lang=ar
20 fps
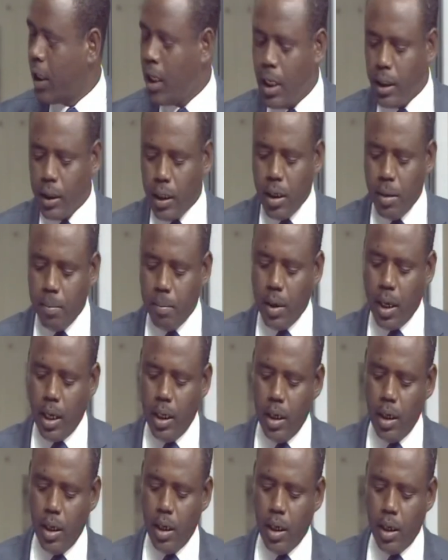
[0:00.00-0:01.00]
طيب
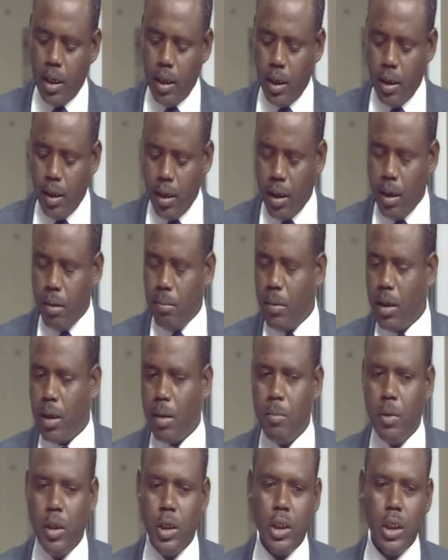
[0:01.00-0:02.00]
هل
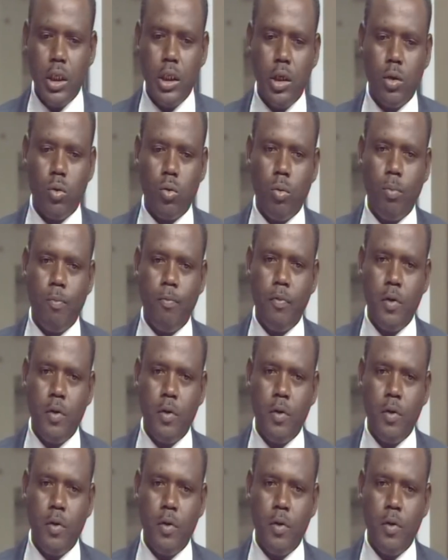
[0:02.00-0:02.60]
المناجيد يكرب